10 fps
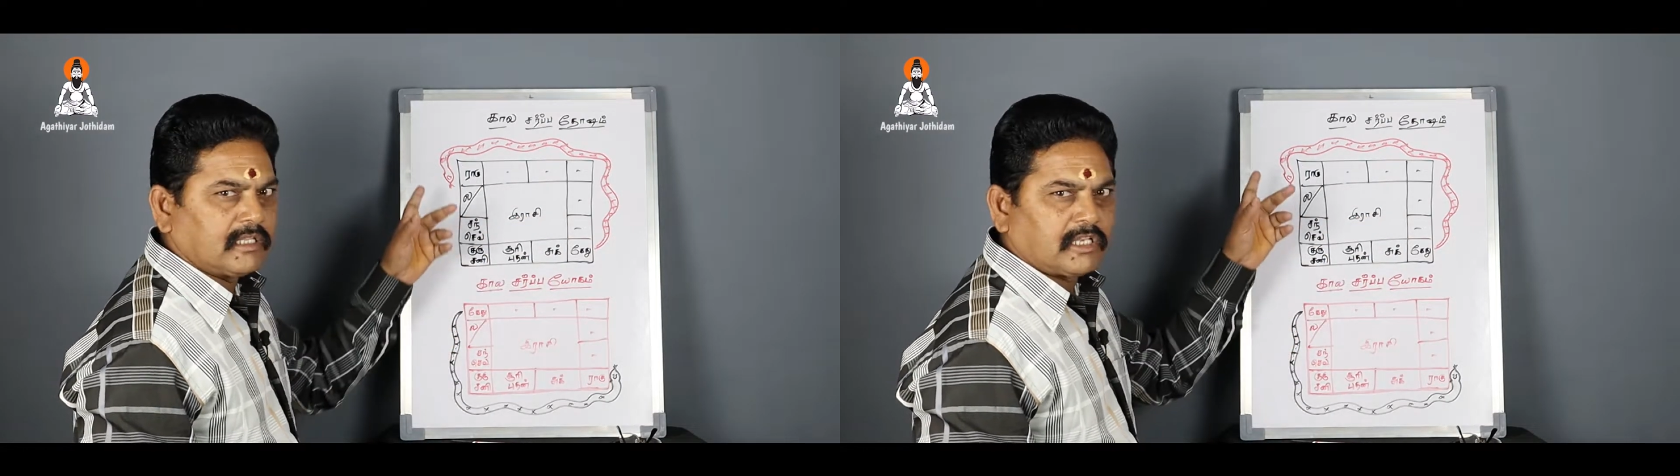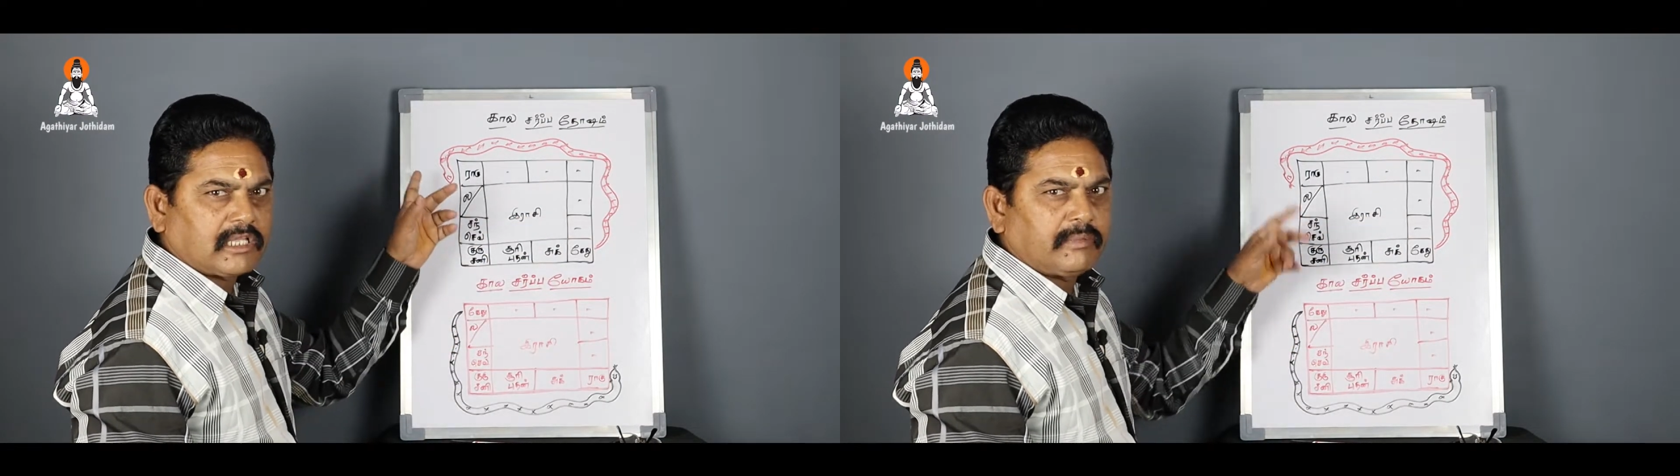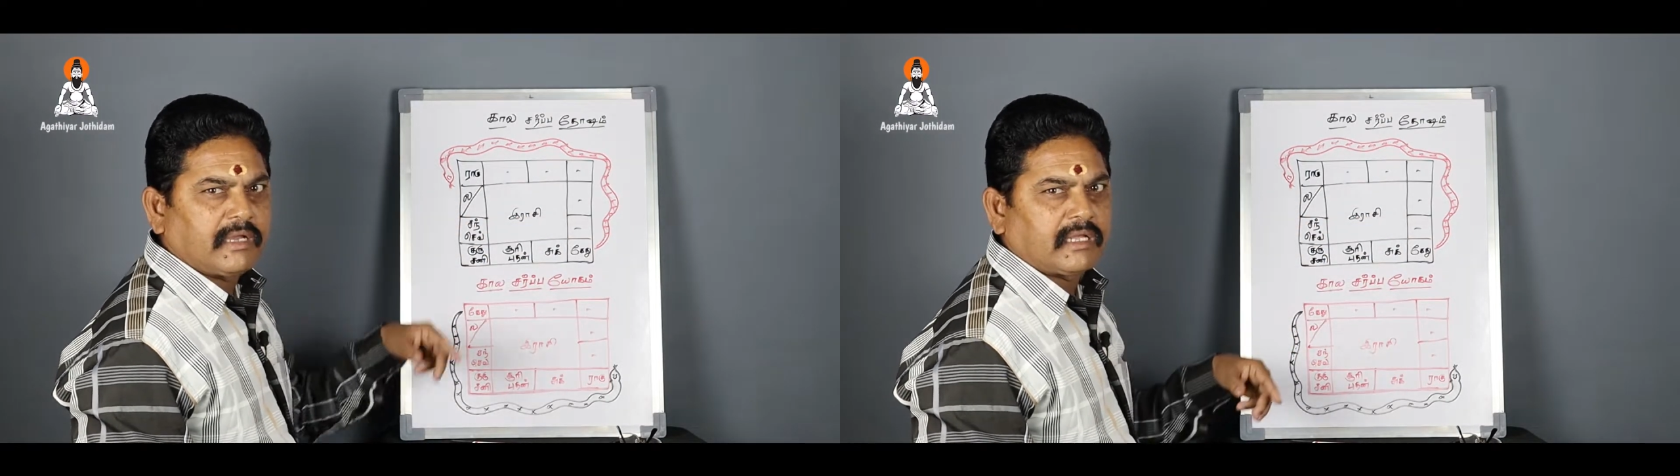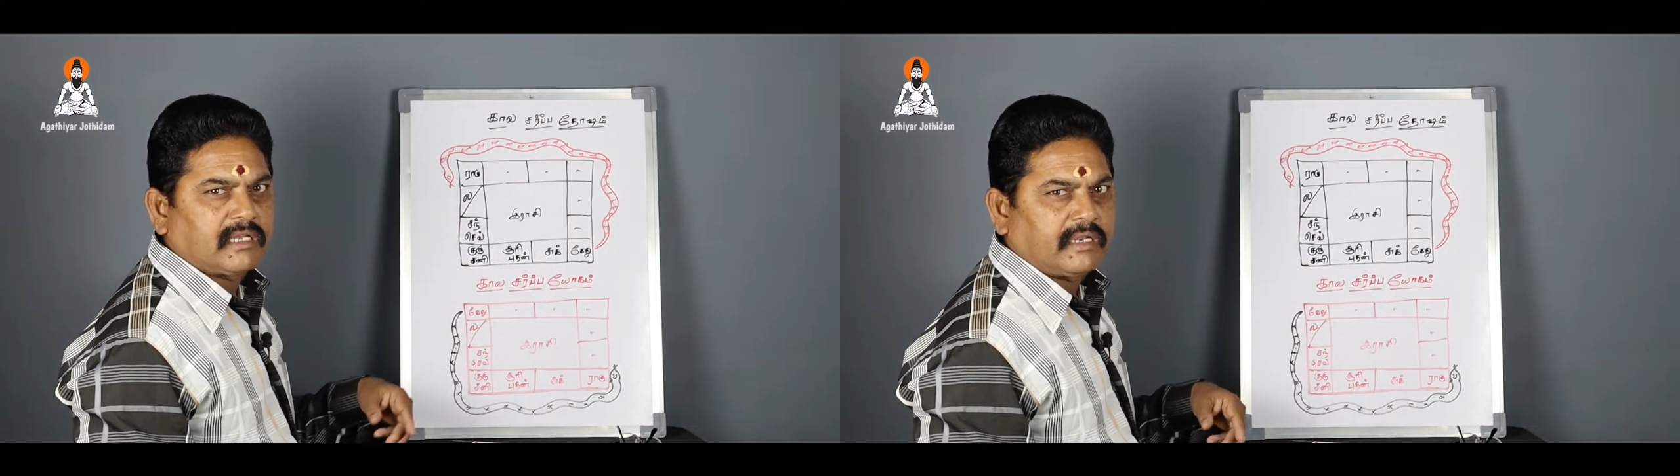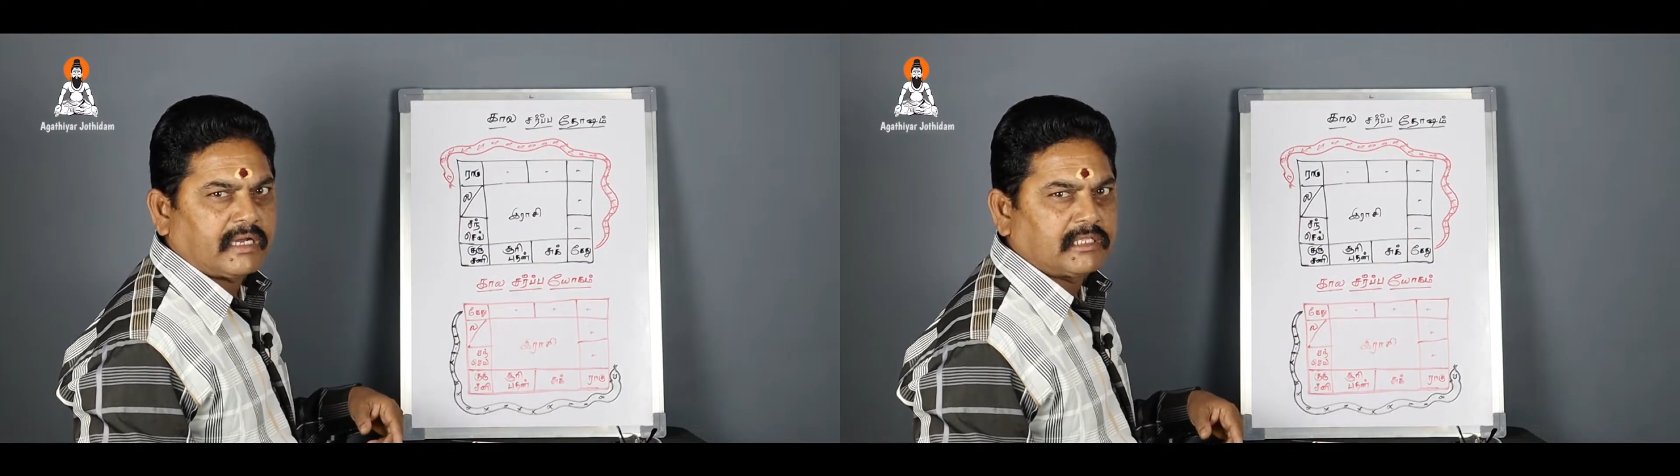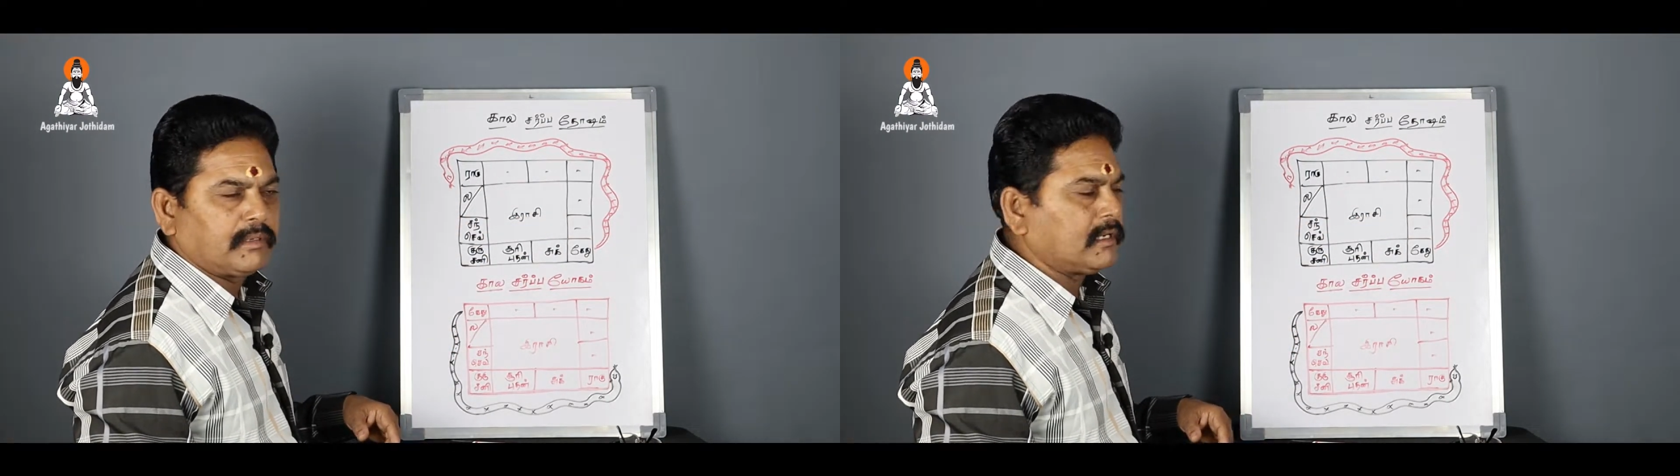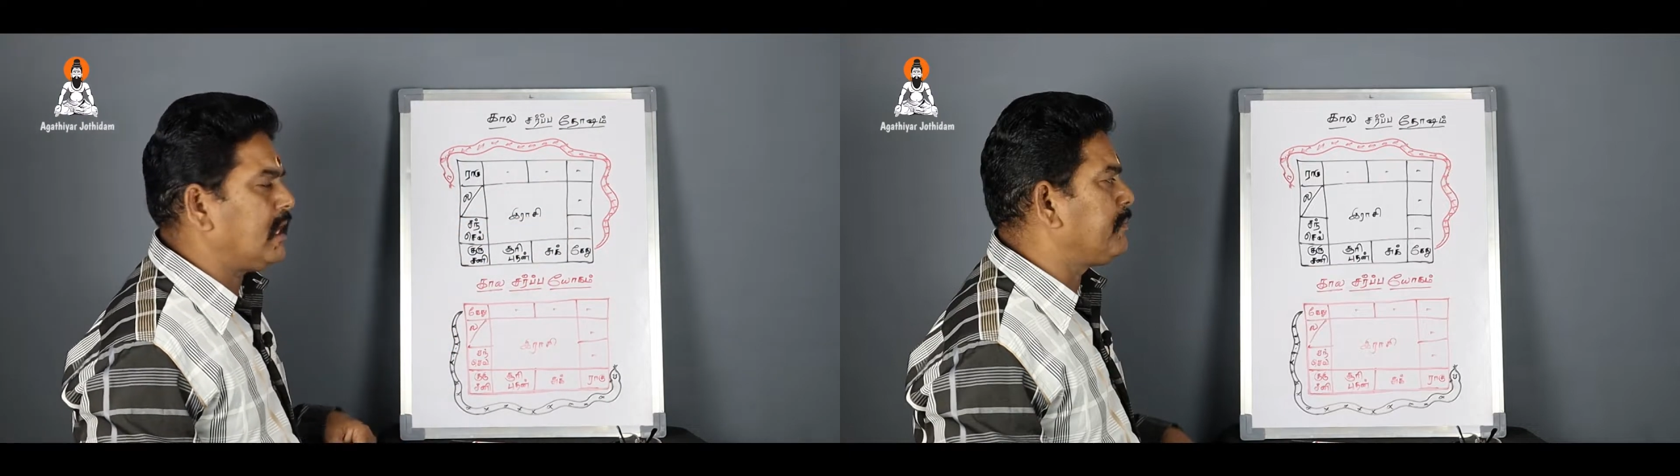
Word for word: எதிர்த்தன்மையாக தான் நகர்ந்து வரும்